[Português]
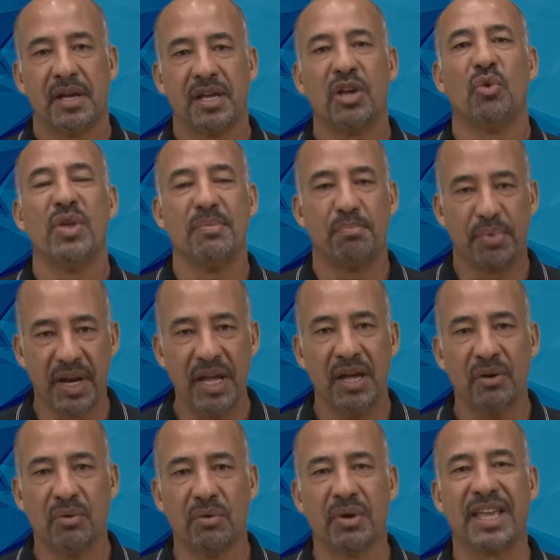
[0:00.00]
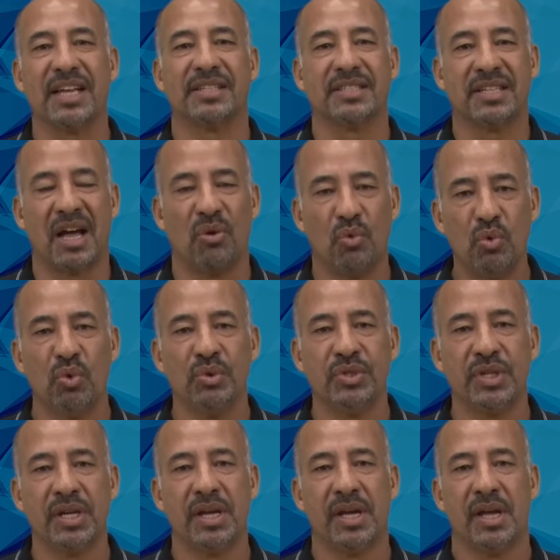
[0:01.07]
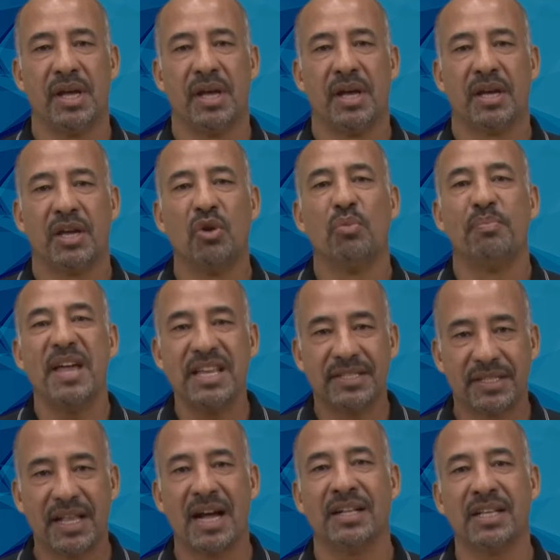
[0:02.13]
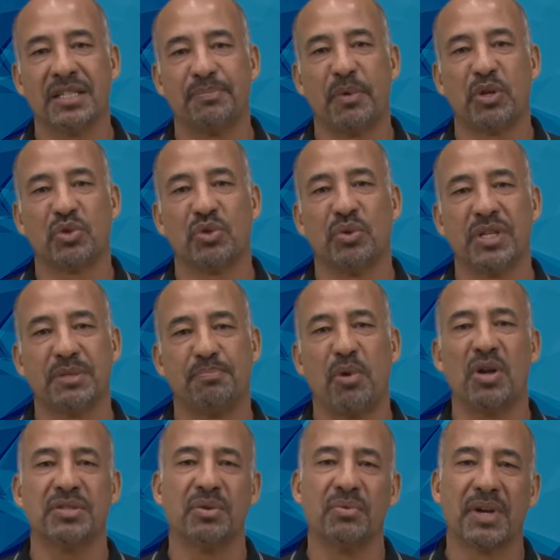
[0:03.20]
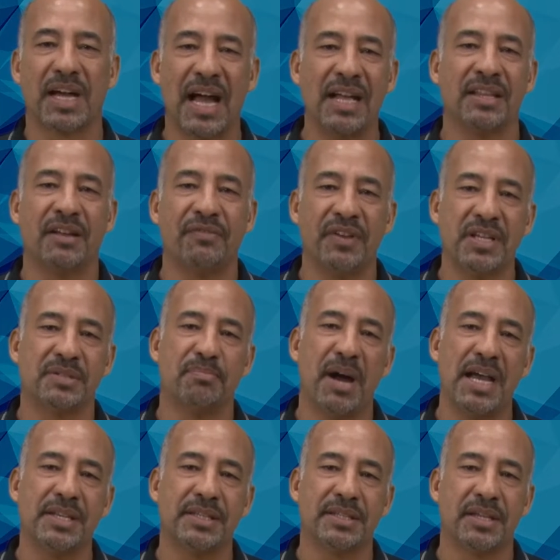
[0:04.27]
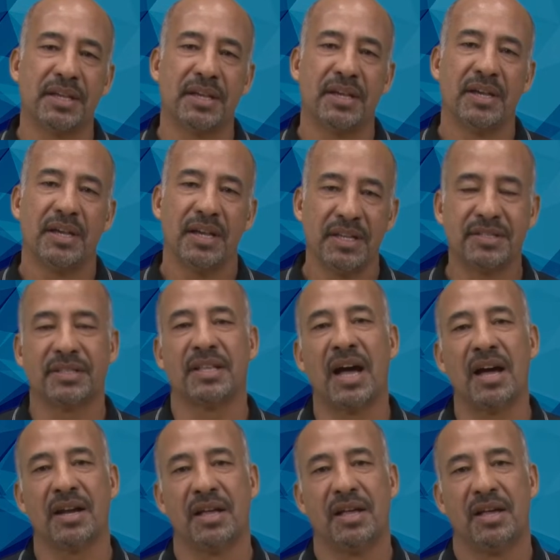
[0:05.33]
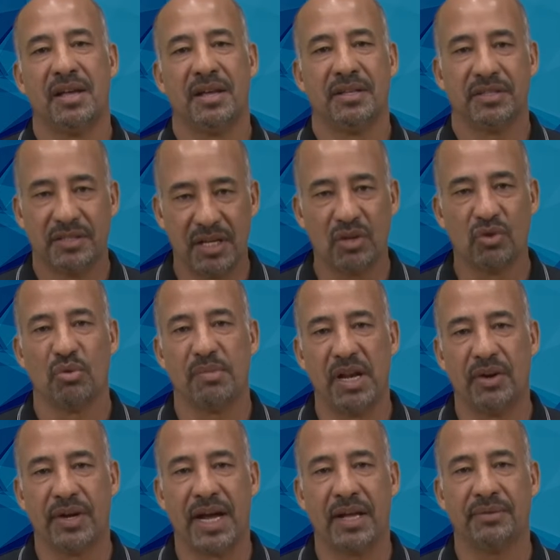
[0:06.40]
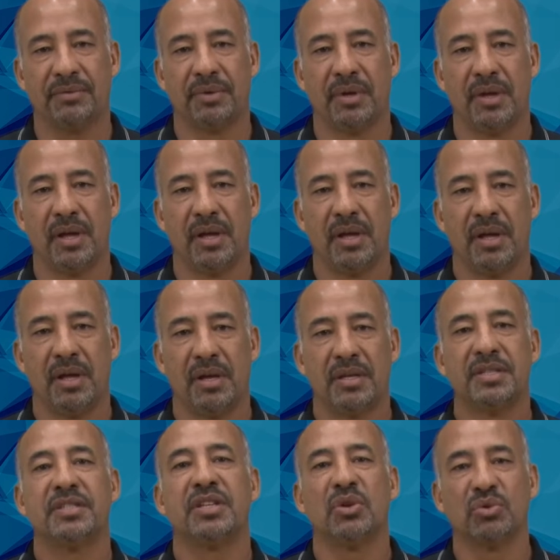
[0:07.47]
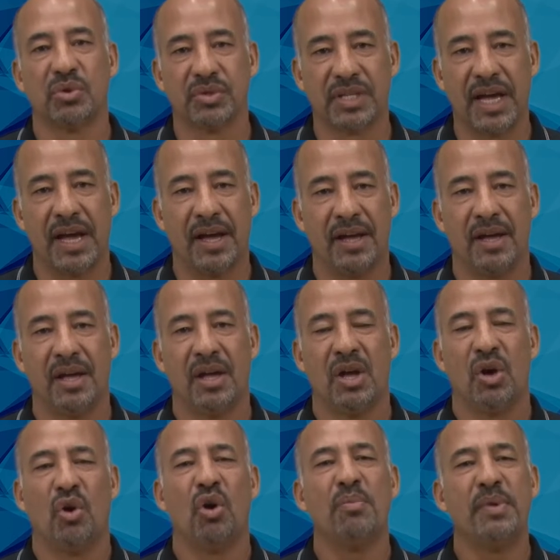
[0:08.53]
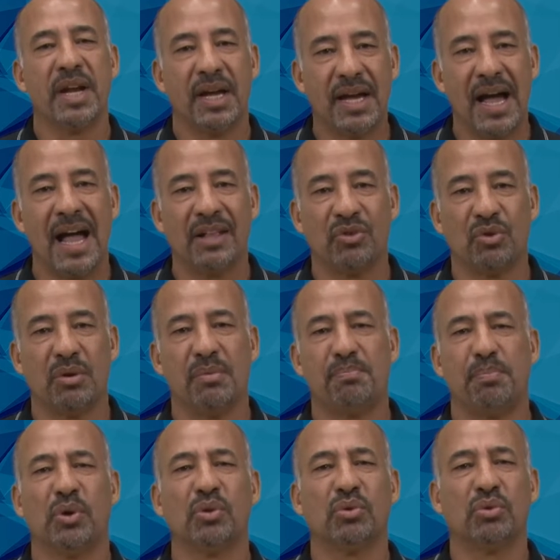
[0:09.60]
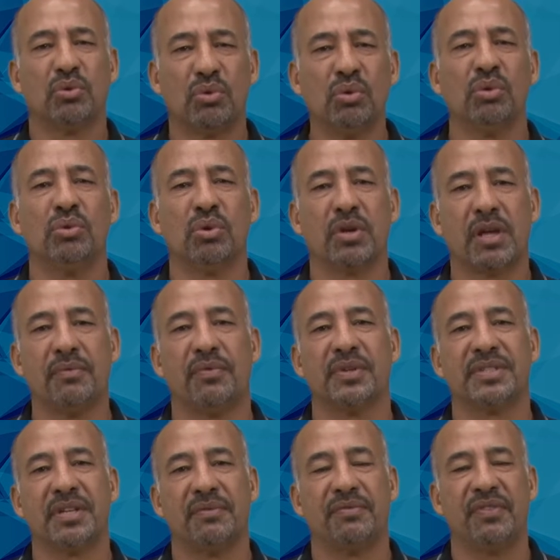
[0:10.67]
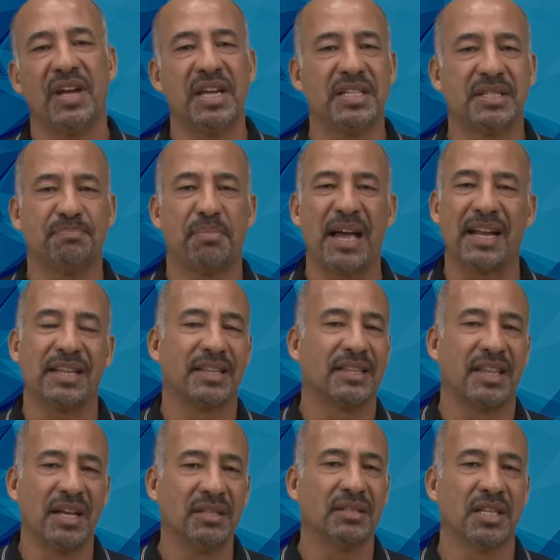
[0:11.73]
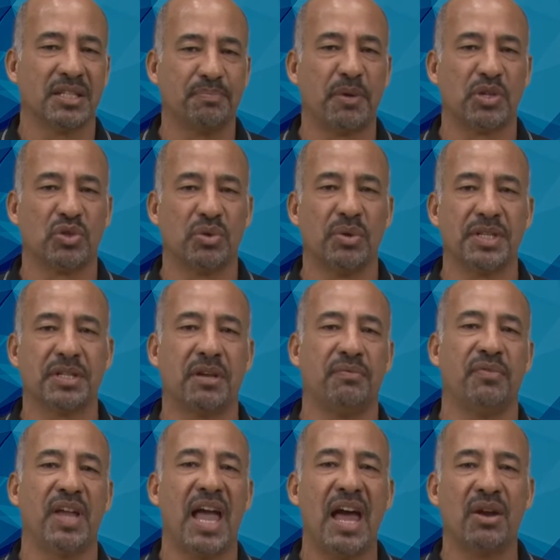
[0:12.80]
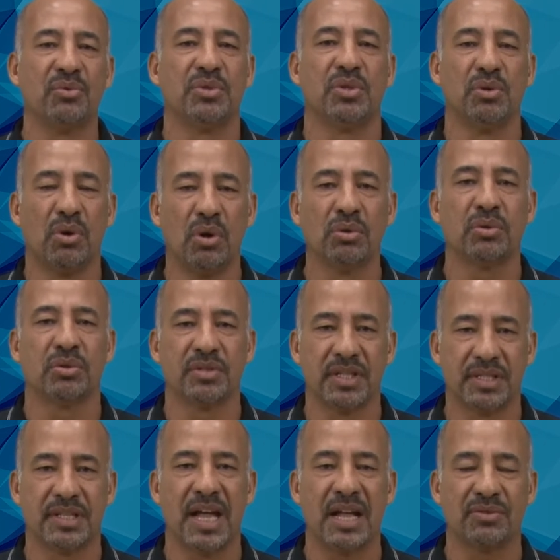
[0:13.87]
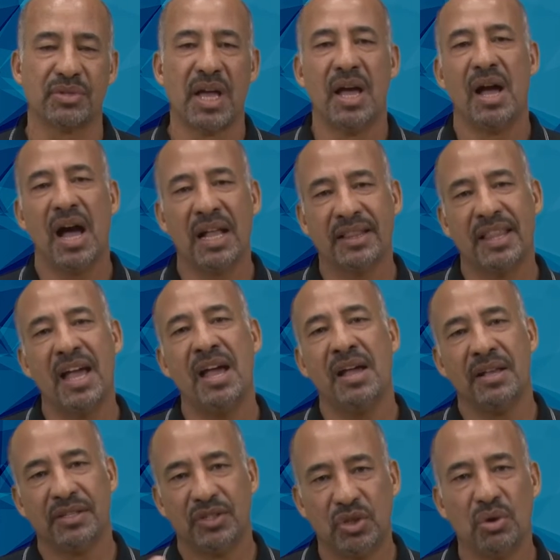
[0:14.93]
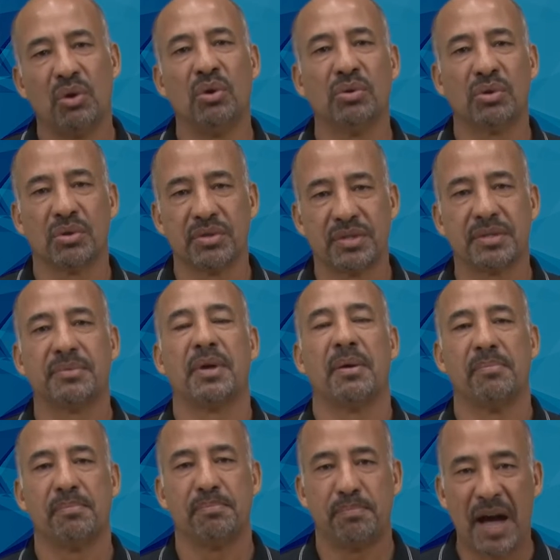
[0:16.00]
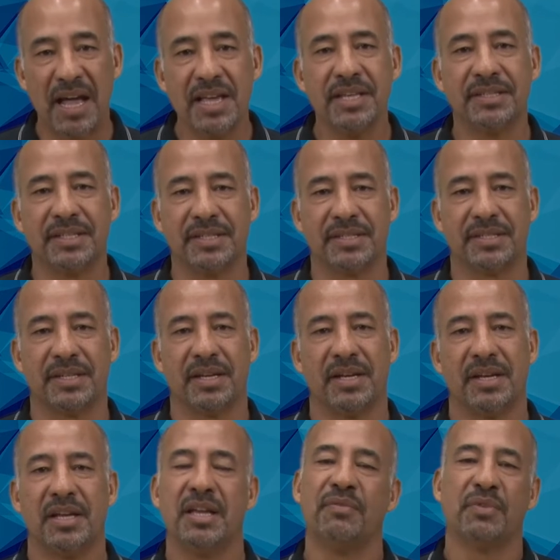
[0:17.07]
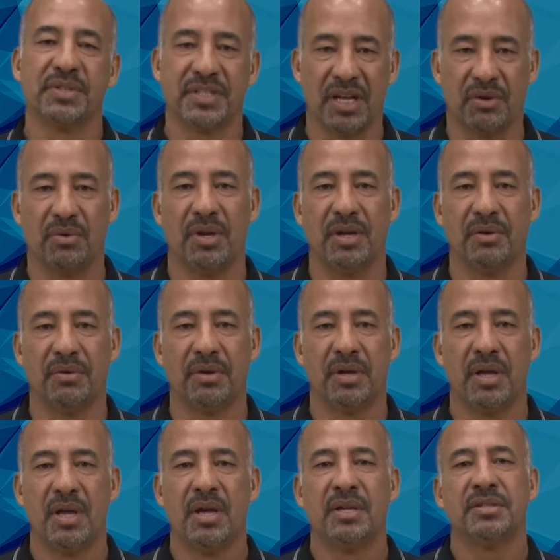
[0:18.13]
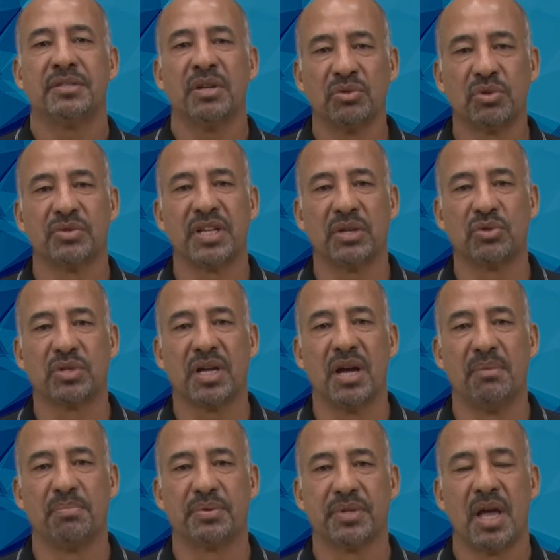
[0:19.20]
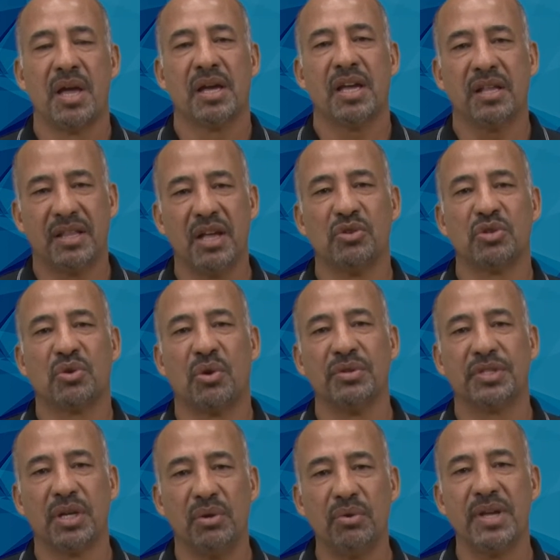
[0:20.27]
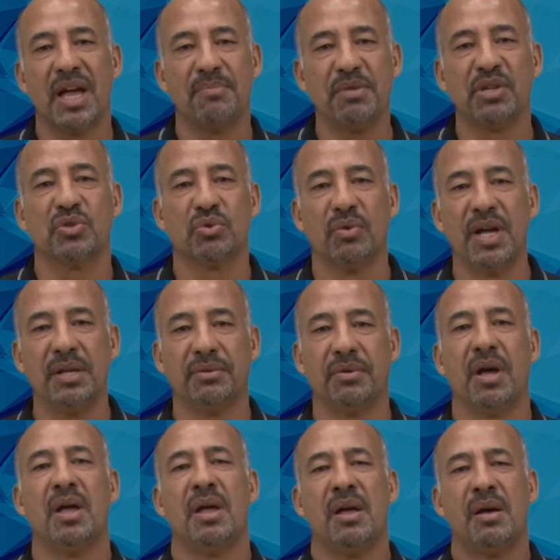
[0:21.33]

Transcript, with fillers: que o emprego, que a saúde, que o bem-estar das pessoas possam cada vez mais estar sendo melhorado. São José, obrigado por tudo que você fez para tantas pessoas que vieram de outros estados, até de outros países, e você acolheu. São José dos Campos, que Deus continue abençoando.